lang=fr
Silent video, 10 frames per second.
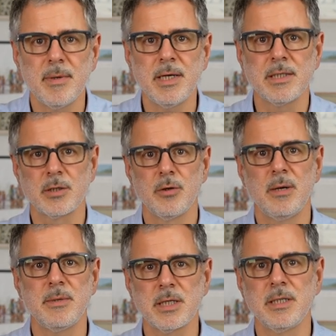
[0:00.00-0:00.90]
est-ce que la
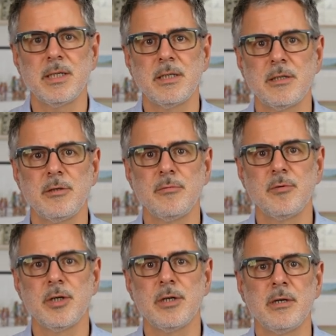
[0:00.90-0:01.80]
matrice
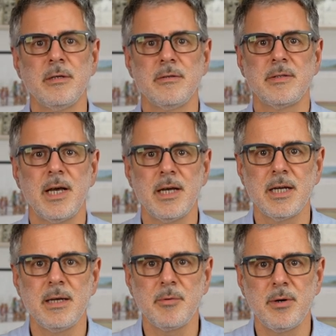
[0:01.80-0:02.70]
Eisenhower, ça
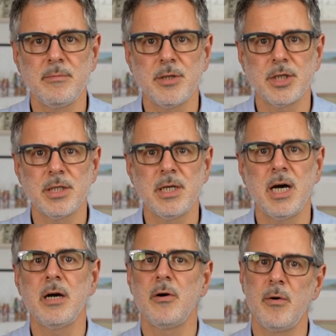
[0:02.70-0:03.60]
règle les problèmes
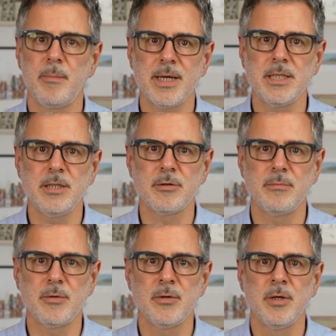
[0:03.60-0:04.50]
d'agenda En partie
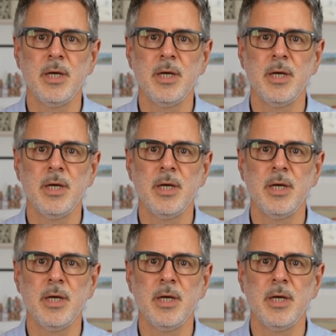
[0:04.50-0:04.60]
seulement.